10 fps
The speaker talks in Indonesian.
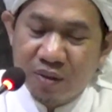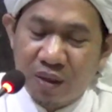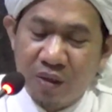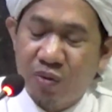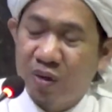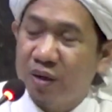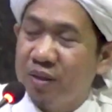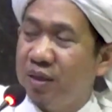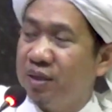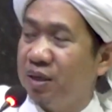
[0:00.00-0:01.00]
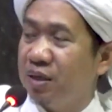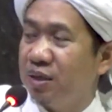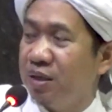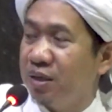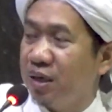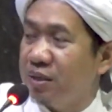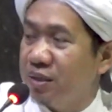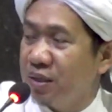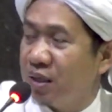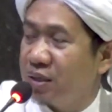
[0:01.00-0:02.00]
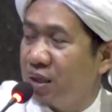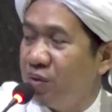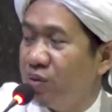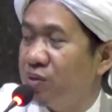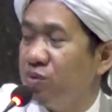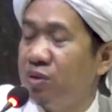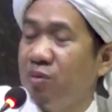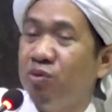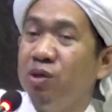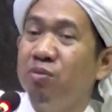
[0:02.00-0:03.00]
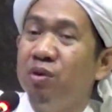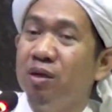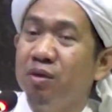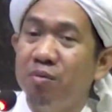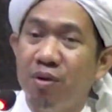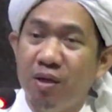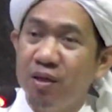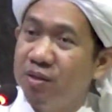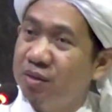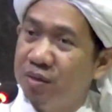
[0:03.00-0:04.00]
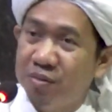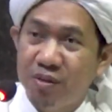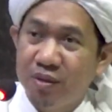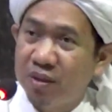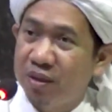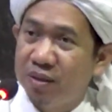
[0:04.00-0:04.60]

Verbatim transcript: Kalau orang yang enggak ngaji enggak tahu ya susah mau dibilang gimana ya enggak bisa.